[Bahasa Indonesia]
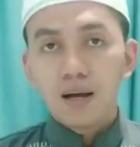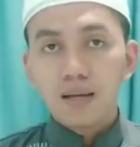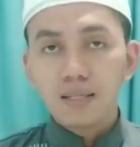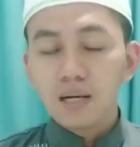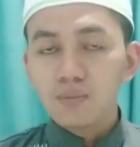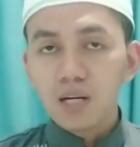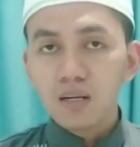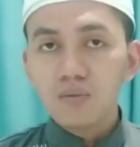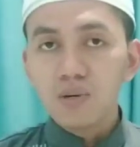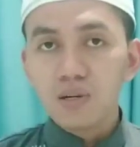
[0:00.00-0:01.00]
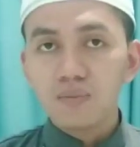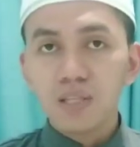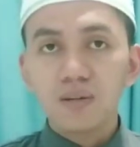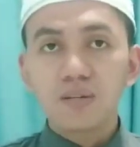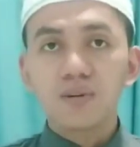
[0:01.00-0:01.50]
Assalamualaikum
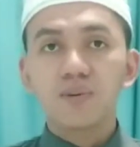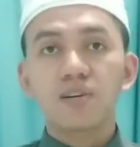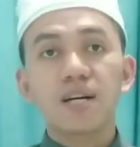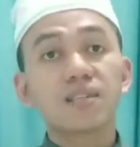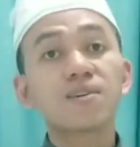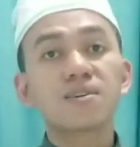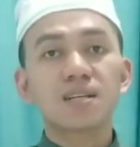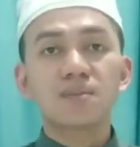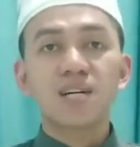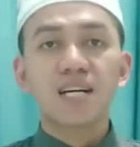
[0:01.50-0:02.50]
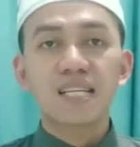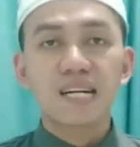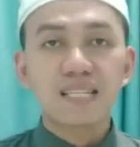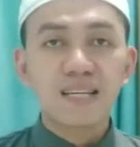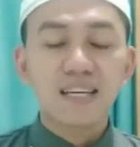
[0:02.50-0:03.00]
warahmatullahi wabarakatuh. Ketemu lagi
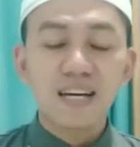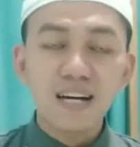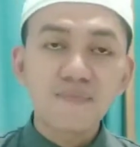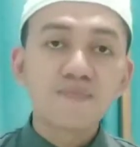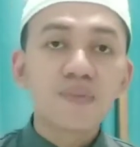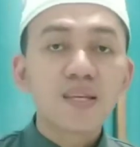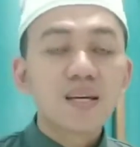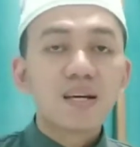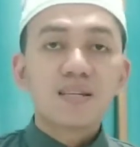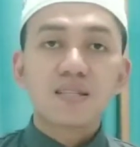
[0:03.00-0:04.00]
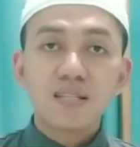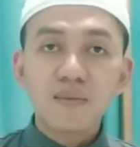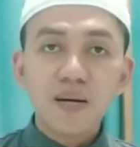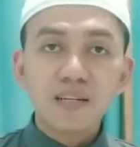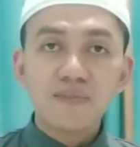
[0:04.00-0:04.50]
dengan saya.
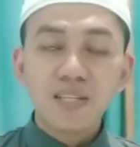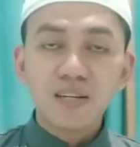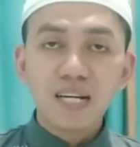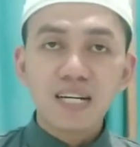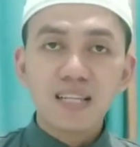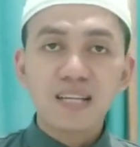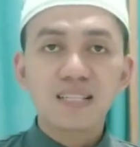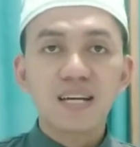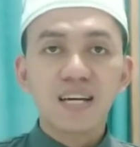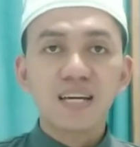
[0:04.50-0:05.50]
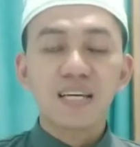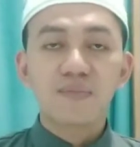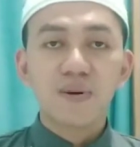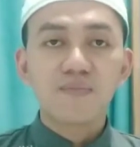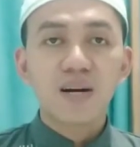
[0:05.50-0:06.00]
Jadi pada video kali ini saya
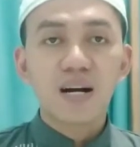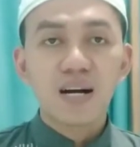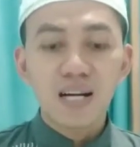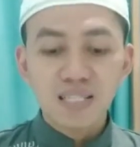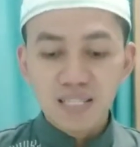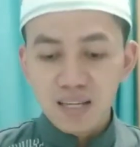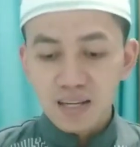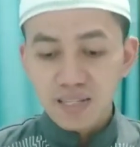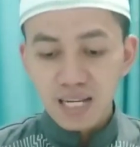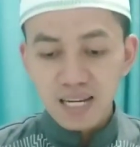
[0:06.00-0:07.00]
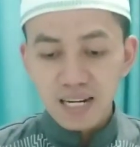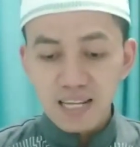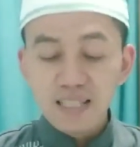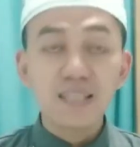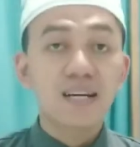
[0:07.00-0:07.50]
ingin membahas
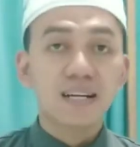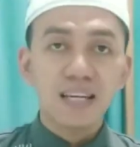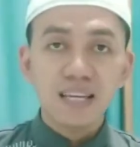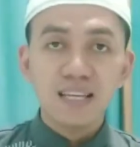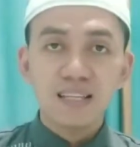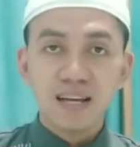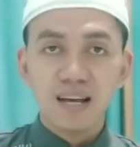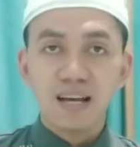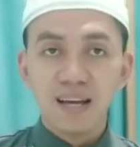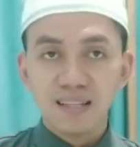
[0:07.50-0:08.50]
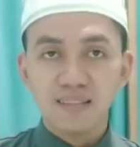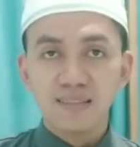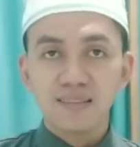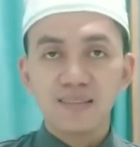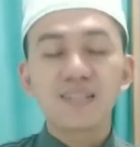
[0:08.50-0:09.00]
syarat dari naat.
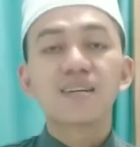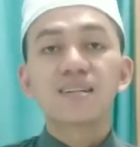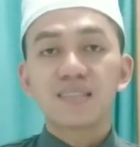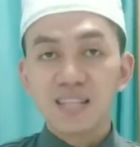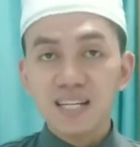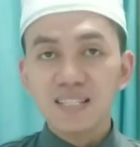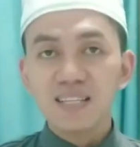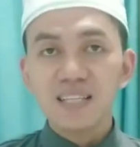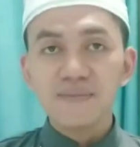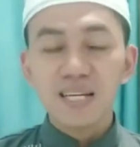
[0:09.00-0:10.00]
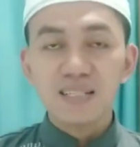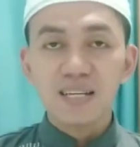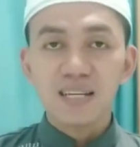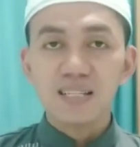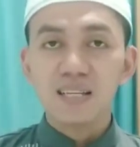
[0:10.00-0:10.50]
Dan kitab yang
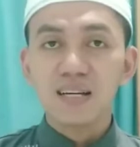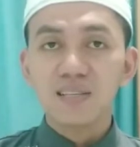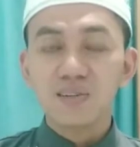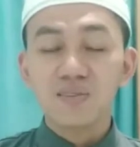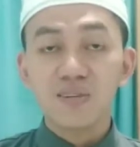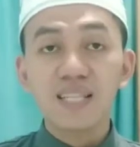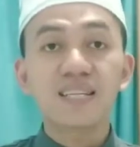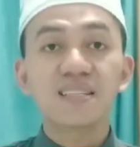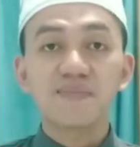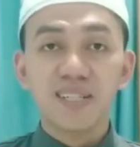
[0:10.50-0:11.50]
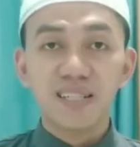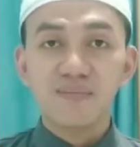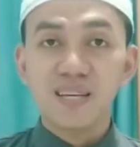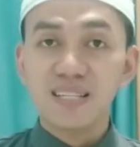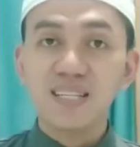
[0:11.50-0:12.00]
saya jadikan rujukan ya
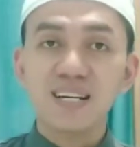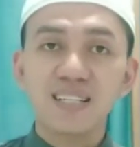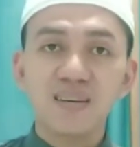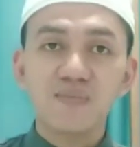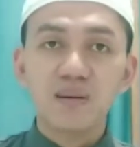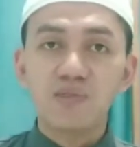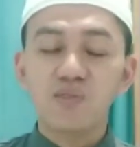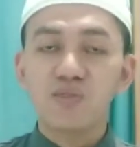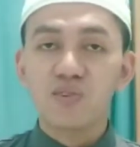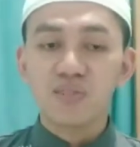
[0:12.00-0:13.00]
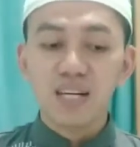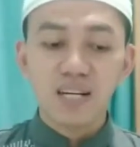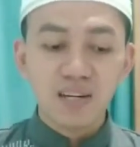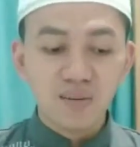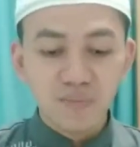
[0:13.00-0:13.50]
seperti biasa, kitab Jami Udurus al
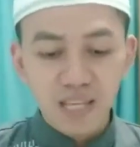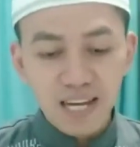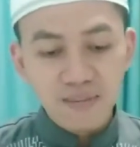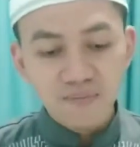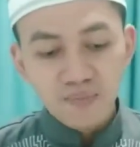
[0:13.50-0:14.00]
ya.